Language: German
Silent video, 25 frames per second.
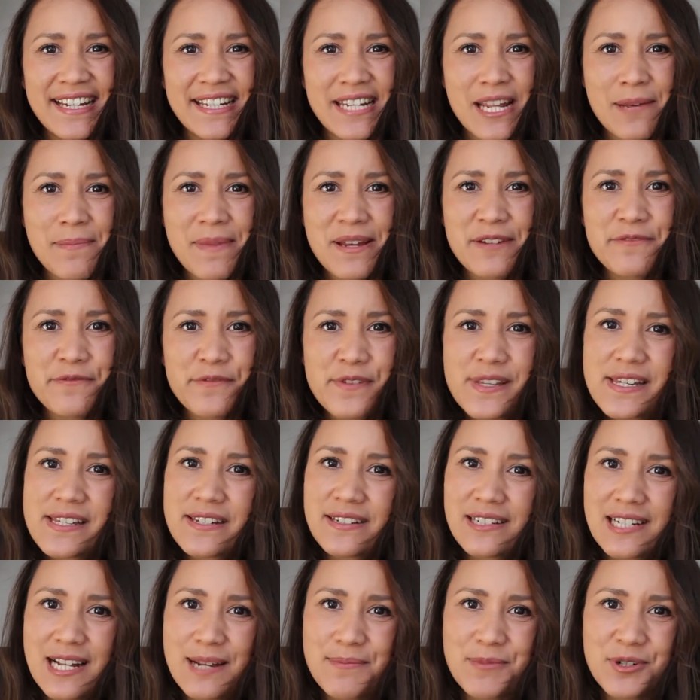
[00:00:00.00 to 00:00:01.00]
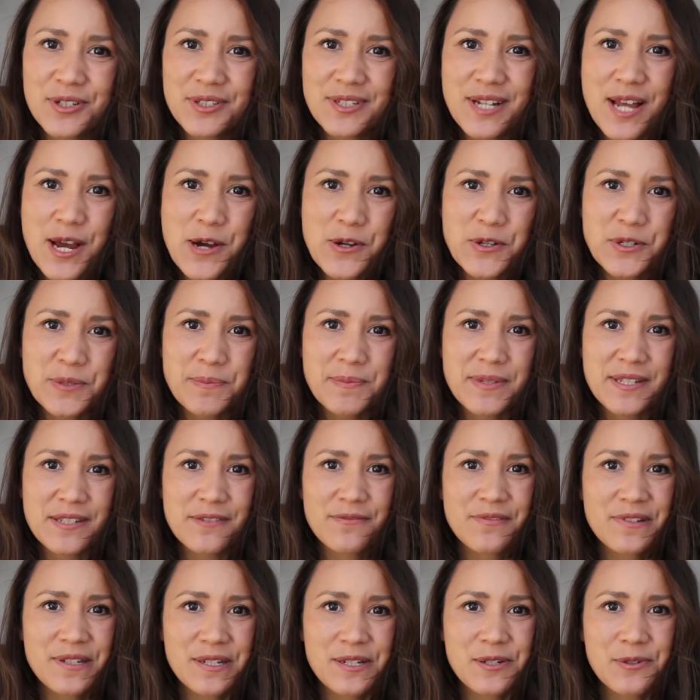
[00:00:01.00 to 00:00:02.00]
Nach meinen vielen
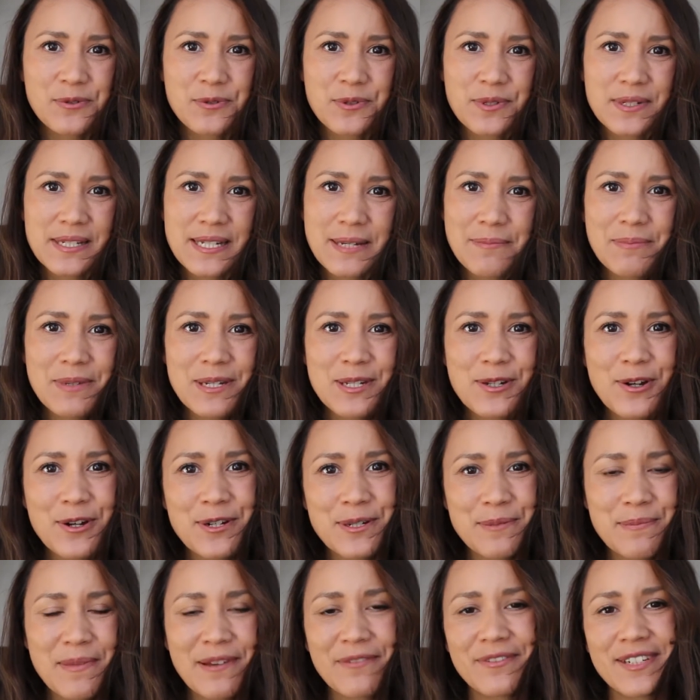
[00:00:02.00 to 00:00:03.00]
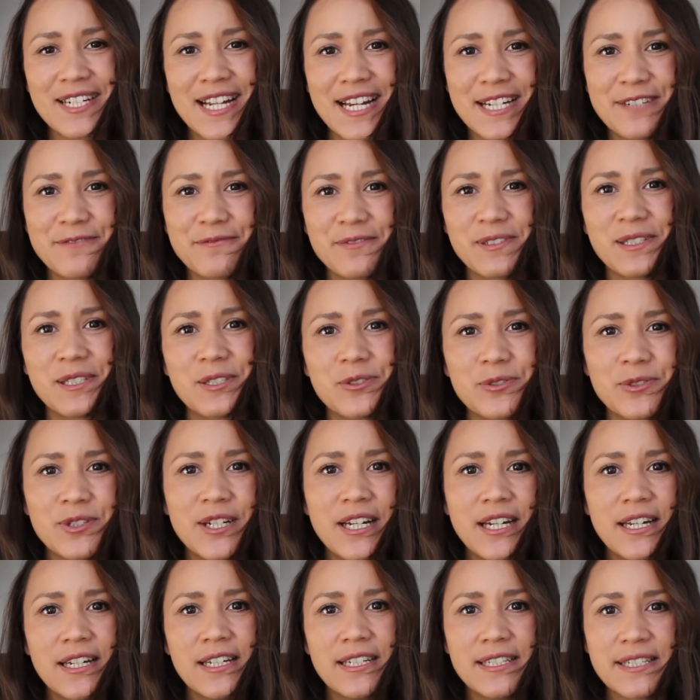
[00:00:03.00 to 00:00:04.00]
Klamotten-Ausmist-Videos gibt es heute mal wieder ein Video,
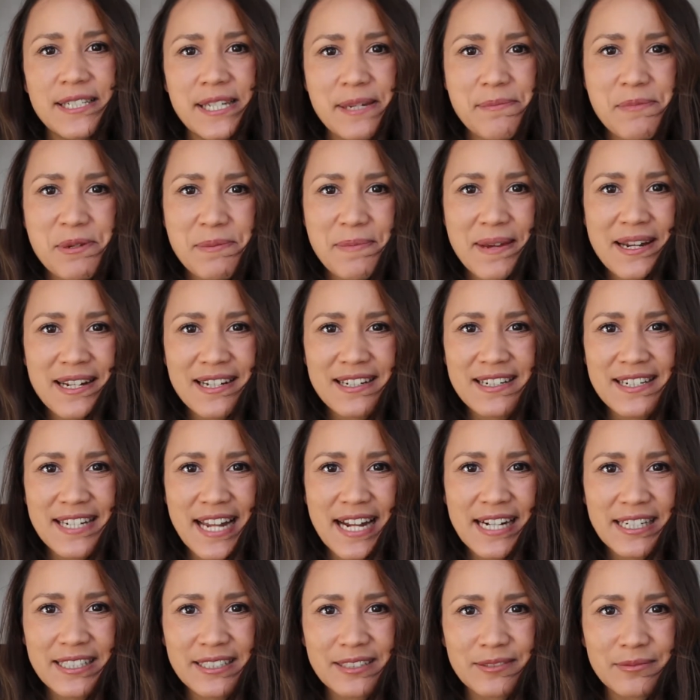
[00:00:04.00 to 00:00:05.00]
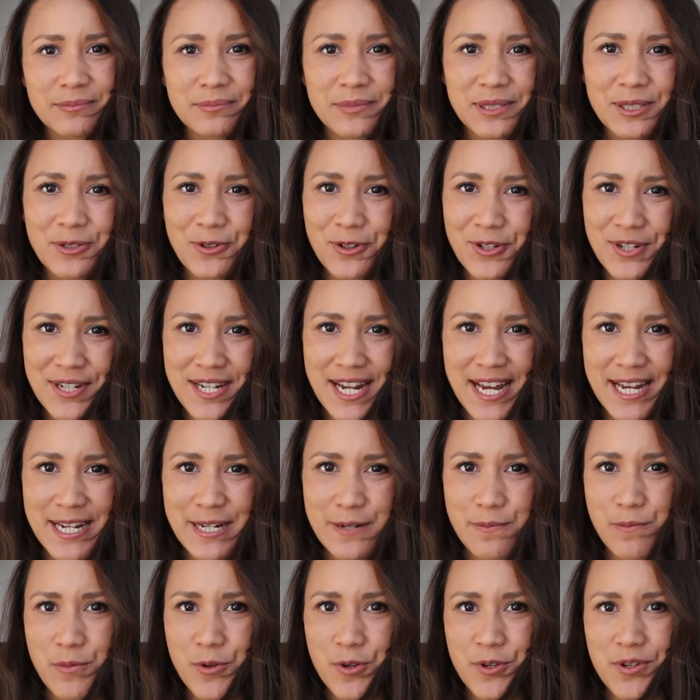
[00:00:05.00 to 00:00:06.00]
in dem ich meine Gedanken mit euch
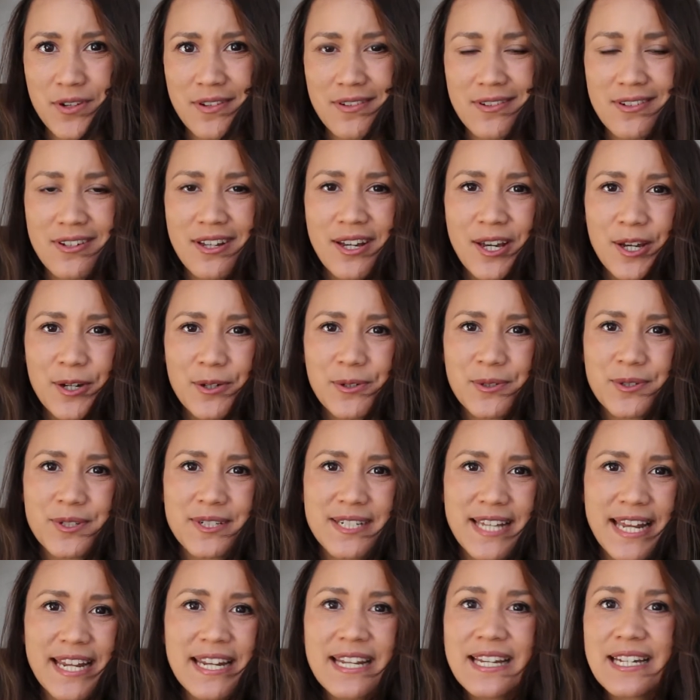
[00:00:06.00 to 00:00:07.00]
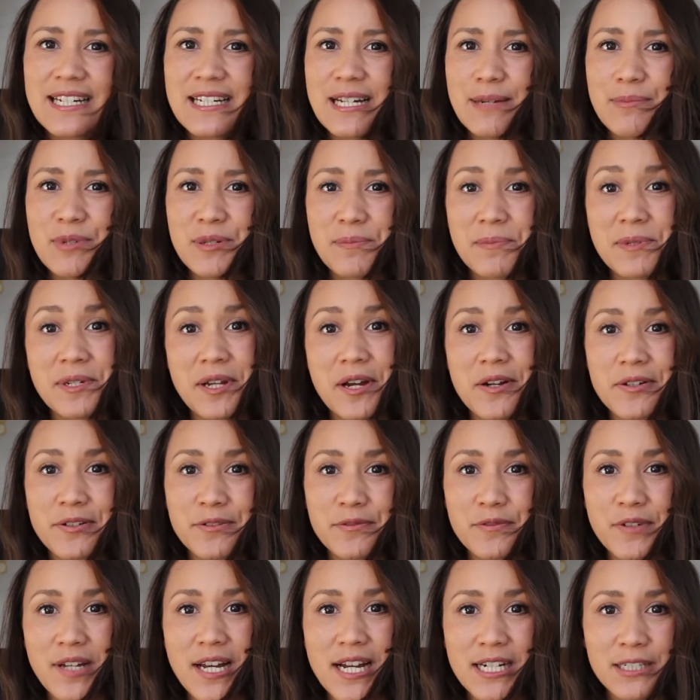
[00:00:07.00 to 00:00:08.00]
teilen möchte. Und generell habe ich mich auch
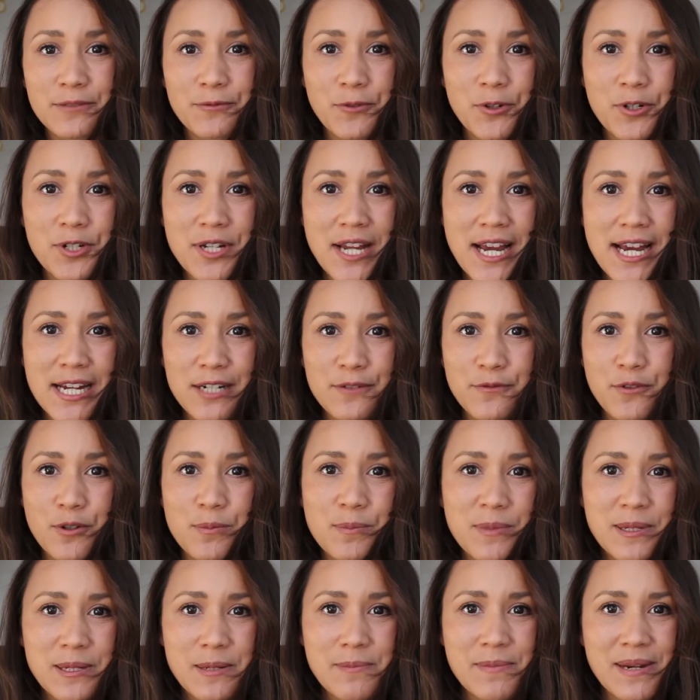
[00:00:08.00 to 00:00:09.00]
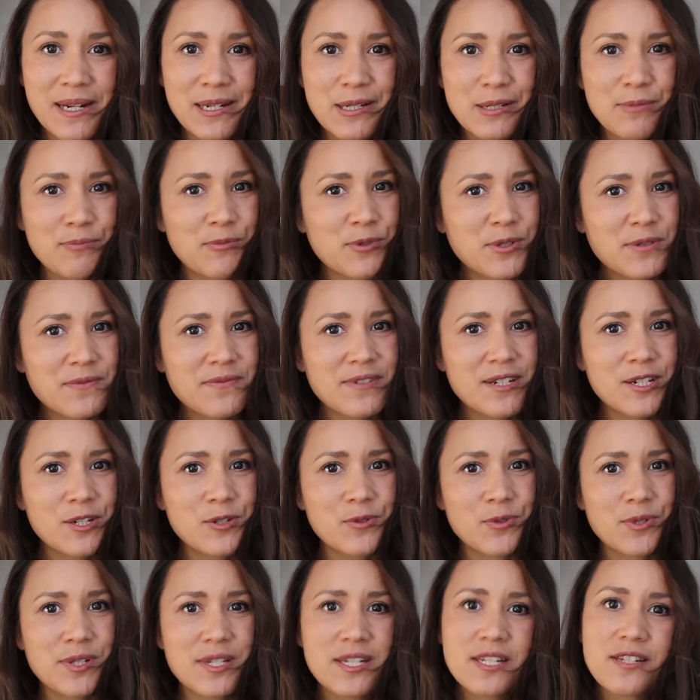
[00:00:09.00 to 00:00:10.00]
gefragt, welche Art von
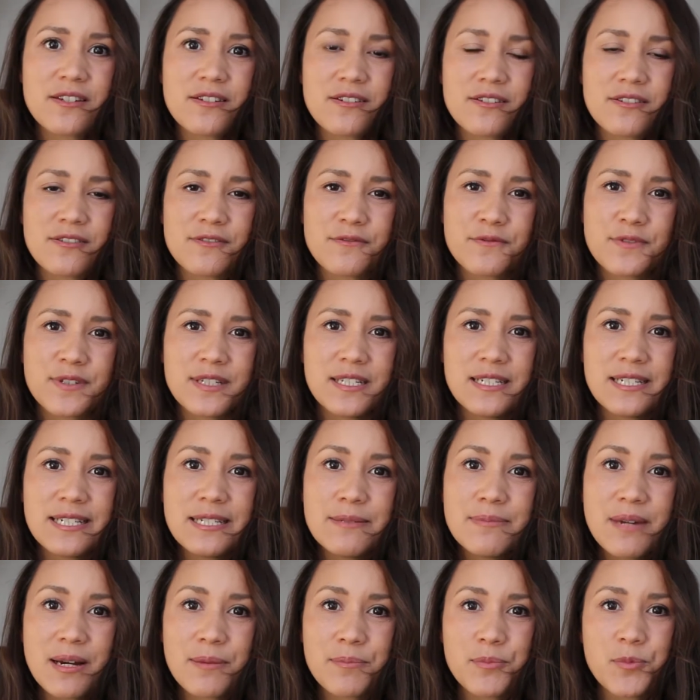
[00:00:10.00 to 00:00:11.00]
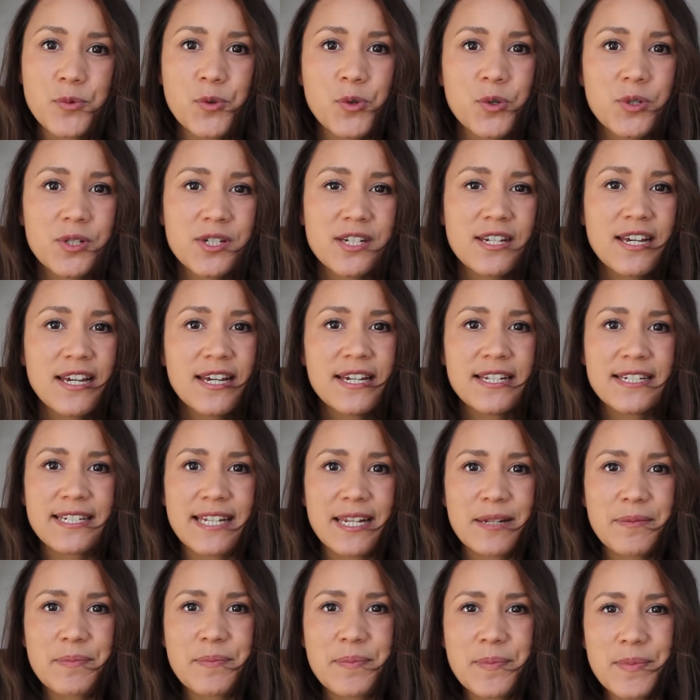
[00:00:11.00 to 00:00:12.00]
Minimalismus-Videos ihr viel lieber mögt.
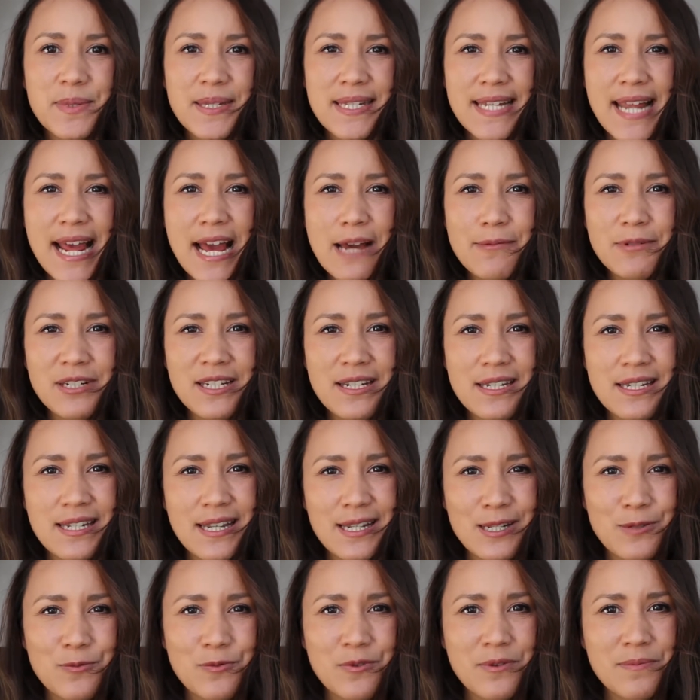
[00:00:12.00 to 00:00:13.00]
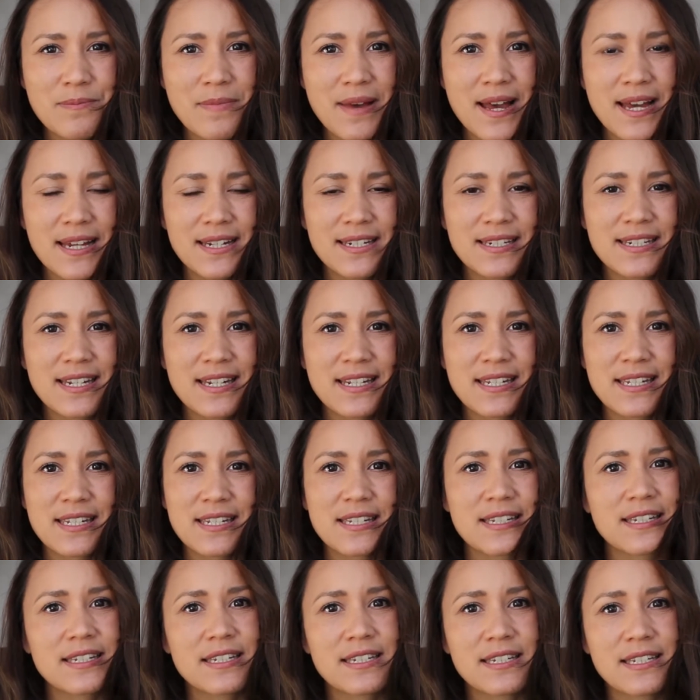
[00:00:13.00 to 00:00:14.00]
Denn bisher habe ich es ja so gemacht, dass
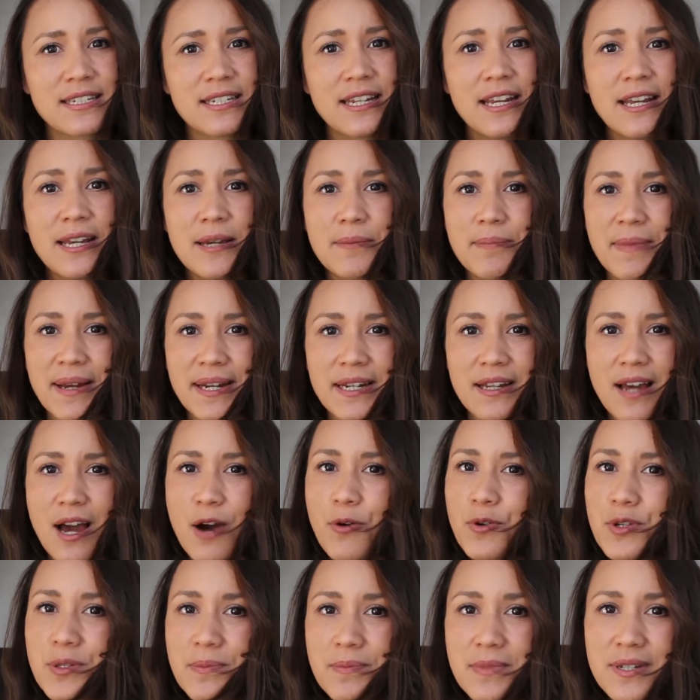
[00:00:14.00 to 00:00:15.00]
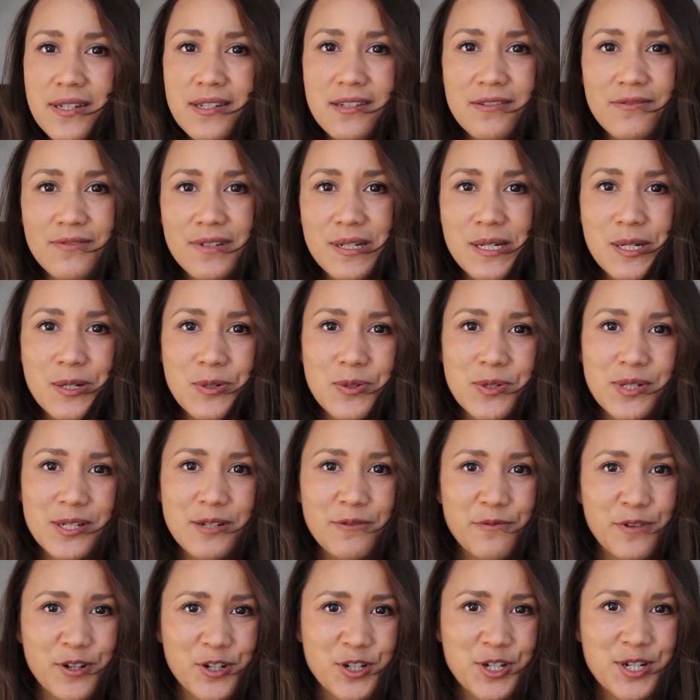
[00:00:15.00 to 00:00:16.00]
ich meine Ausmist-Videos
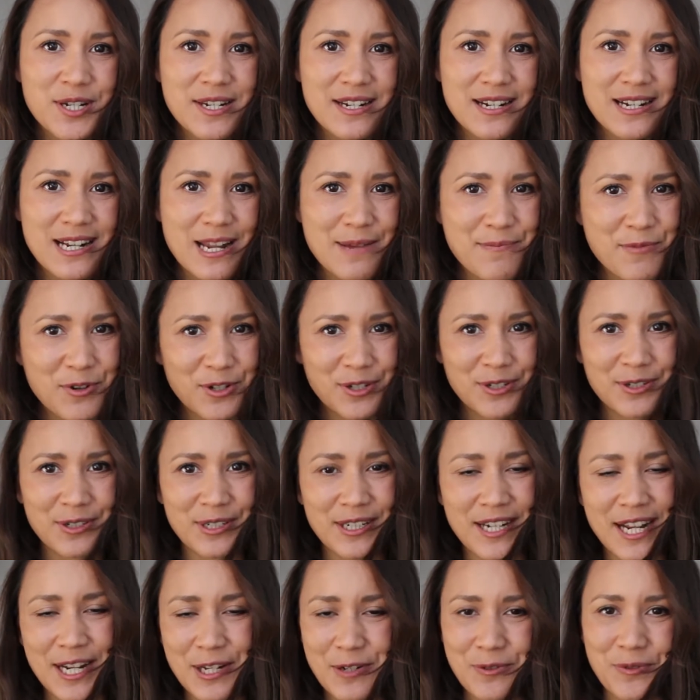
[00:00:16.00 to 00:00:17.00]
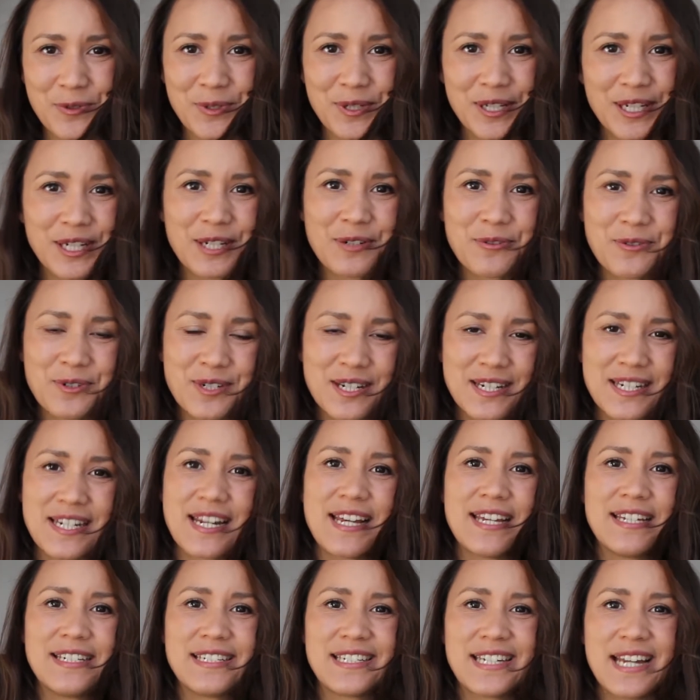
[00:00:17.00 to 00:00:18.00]
in verschiedene Klamottenkategorien
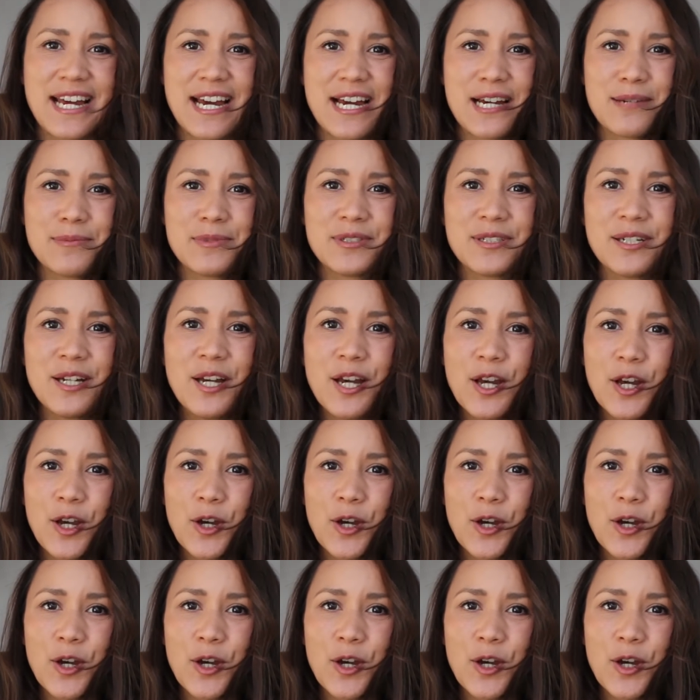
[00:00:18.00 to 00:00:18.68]
unterteilt habe.